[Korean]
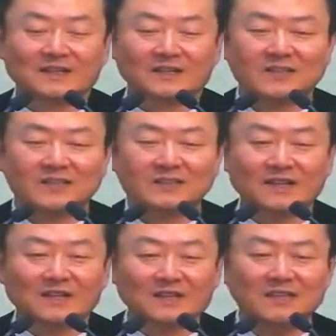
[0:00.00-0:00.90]

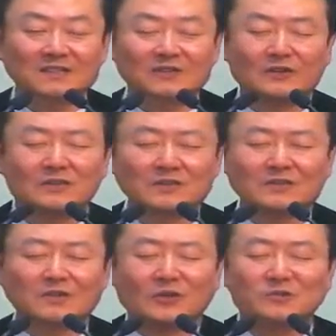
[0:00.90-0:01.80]
그런데 이
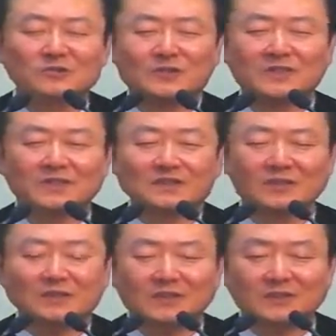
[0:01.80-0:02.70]
성전 건축이
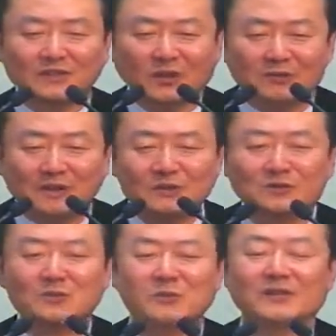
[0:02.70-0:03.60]

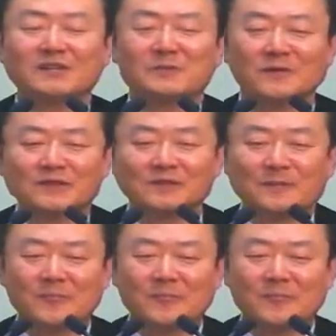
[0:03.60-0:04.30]
결과적으로 보게 되면은